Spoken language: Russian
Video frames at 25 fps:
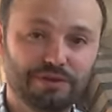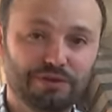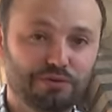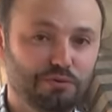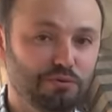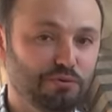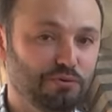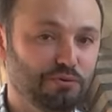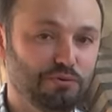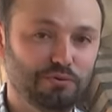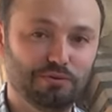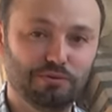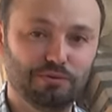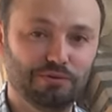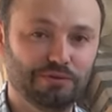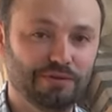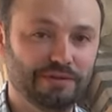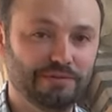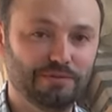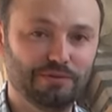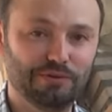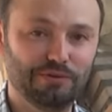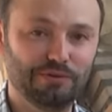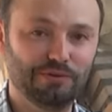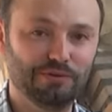и я чувствую,
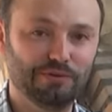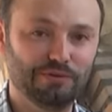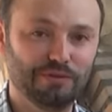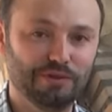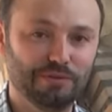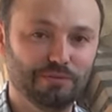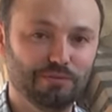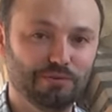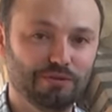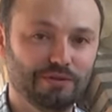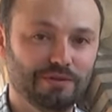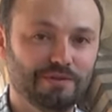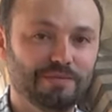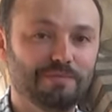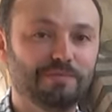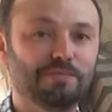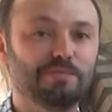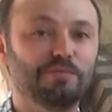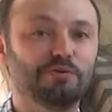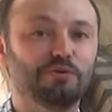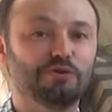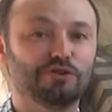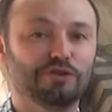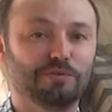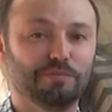сегодня у нас будет
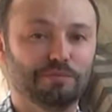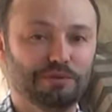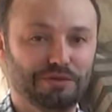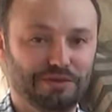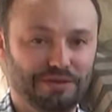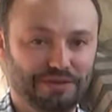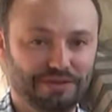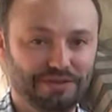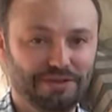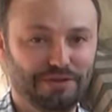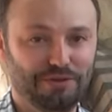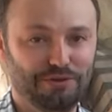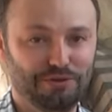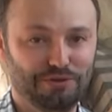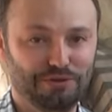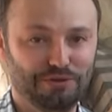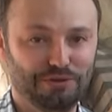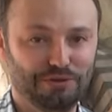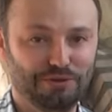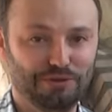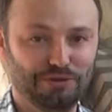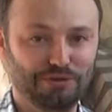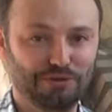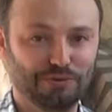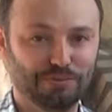просто потрясающая
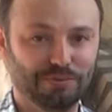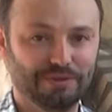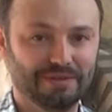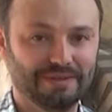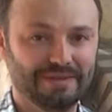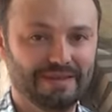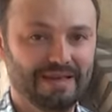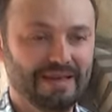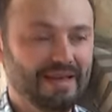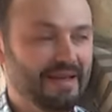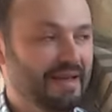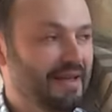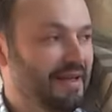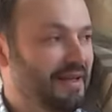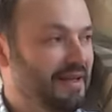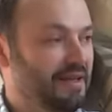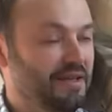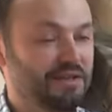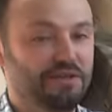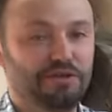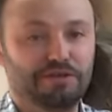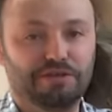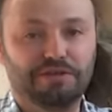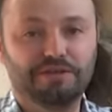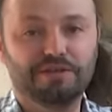съемка.
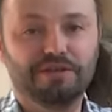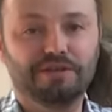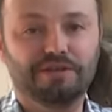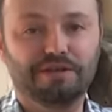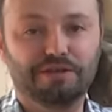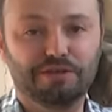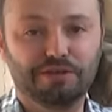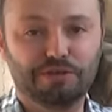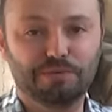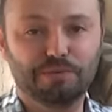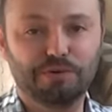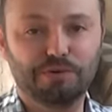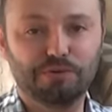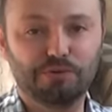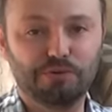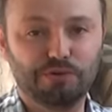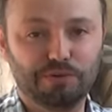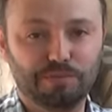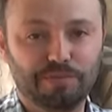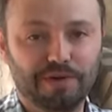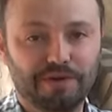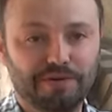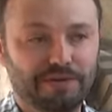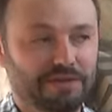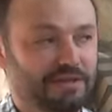Я даже не знаю, как я смогу
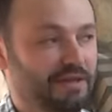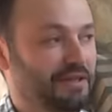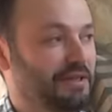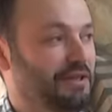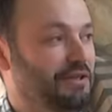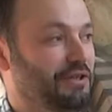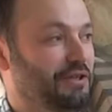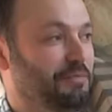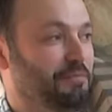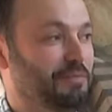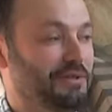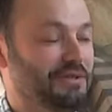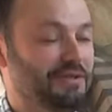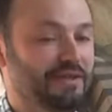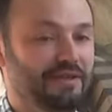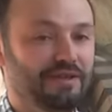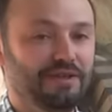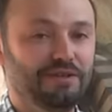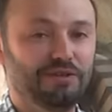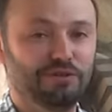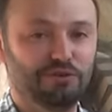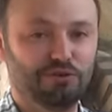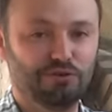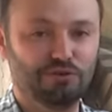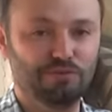избавиться от этих
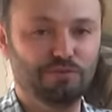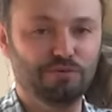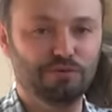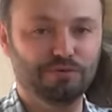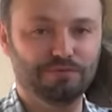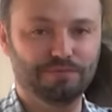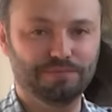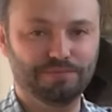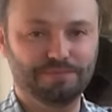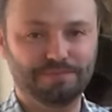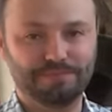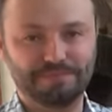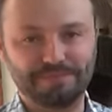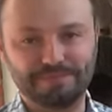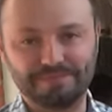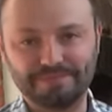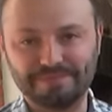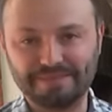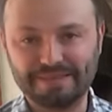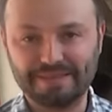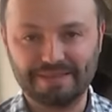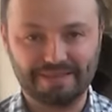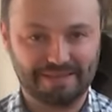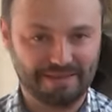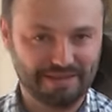постоянных шумов.
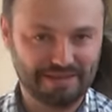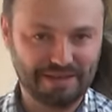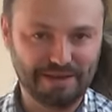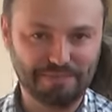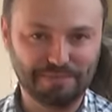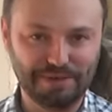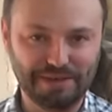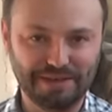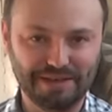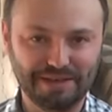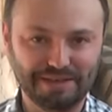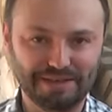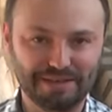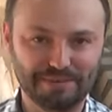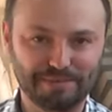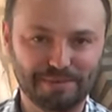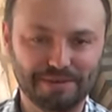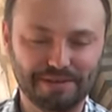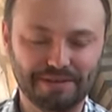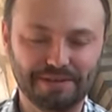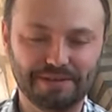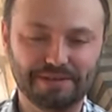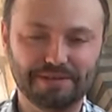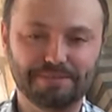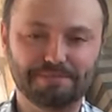Такая бригада
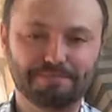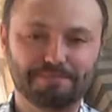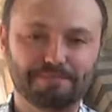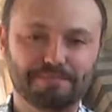собралась.